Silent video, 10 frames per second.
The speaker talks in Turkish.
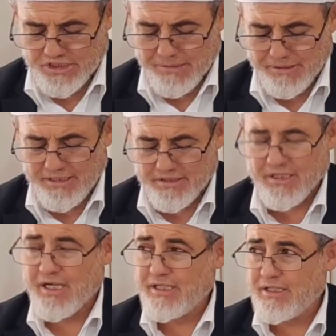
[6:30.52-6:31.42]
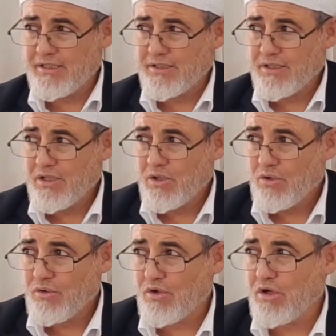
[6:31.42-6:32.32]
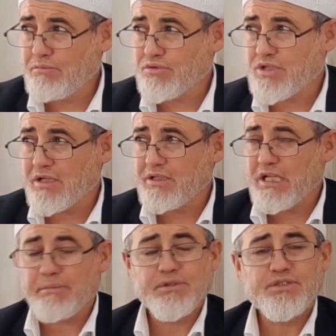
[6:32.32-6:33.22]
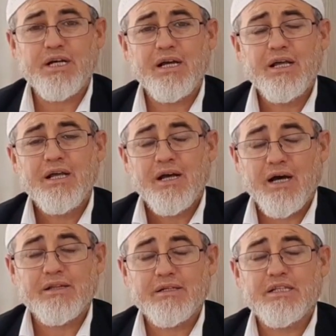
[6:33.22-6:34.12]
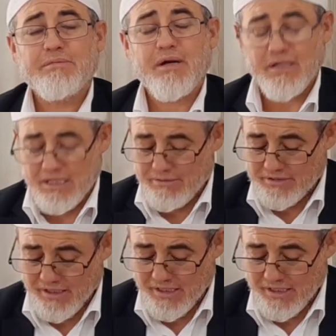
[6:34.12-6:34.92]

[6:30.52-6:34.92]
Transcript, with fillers: İşte Beni İsrail o buzağı yapınca Allah Tebareke ve